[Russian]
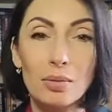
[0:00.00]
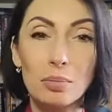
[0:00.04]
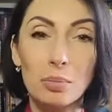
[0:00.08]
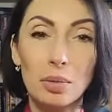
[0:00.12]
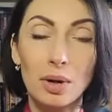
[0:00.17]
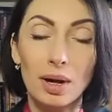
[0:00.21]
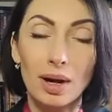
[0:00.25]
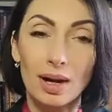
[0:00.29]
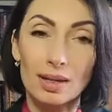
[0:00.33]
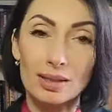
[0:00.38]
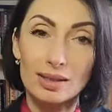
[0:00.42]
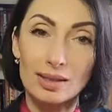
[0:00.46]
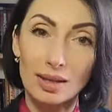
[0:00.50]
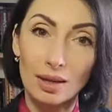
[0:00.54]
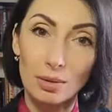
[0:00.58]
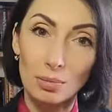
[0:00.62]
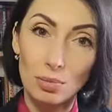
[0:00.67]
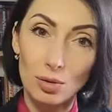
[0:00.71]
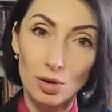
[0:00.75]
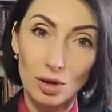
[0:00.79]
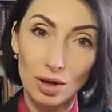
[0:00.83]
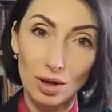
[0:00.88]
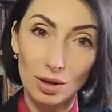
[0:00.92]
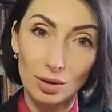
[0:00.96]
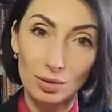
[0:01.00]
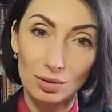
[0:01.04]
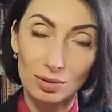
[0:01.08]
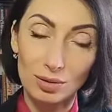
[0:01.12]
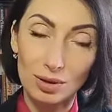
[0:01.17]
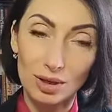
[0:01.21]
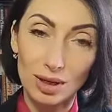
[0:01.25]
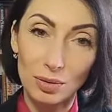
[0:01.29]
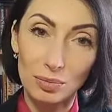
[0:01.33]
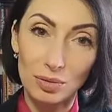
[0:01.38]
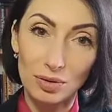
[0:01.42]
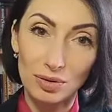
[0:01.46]
Пока сообщают,
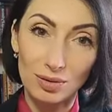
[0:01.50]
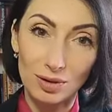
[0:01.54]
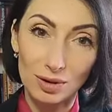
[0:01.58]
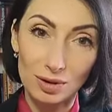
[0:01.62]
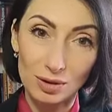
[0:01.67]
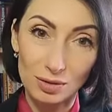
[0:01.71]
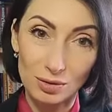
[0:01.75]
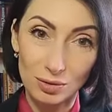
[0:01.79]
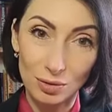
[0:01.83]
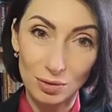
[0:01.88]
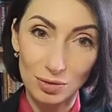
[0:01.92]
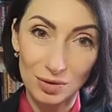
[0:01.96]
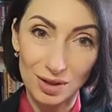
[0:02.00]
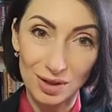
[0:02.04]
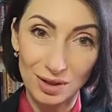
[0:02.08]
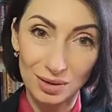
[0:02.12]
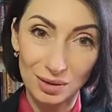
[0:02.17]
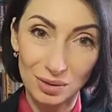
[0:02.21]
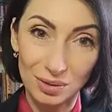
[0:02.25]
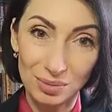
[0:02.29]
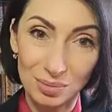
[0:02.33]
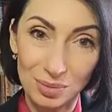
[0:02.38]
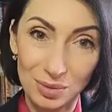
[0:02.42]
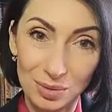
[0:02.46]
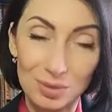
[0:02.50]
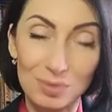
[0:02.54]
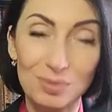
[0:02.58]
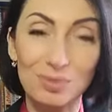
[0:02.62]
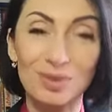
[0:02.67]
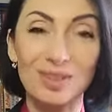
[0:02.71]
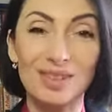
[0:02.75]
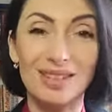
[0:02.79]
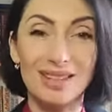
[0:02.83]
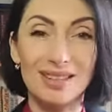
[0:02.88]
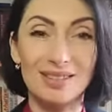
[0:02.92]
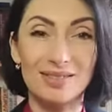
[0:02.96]
я приветствую всех, кто будет
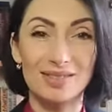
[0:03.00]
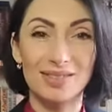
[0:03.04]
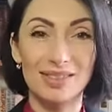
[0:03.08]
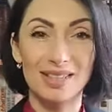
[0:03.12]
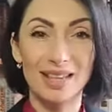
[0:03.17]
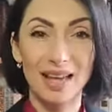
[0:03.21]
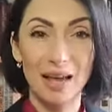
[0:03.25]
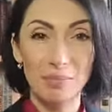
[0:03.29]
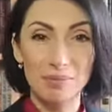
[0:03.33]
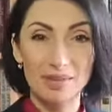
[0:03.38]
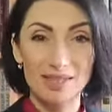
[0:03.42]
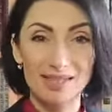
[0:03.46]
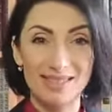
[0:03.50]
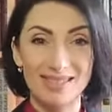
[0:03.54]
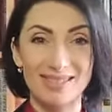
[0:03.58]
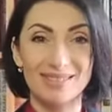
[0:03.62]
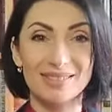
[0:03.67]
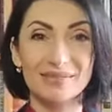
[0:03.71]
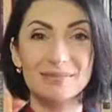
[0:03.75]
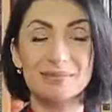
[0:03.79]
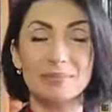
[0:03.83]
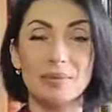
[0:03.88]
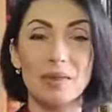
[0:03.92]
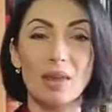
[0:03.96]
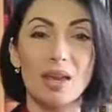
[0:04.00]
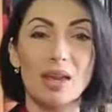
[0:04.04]
смотреть в записи.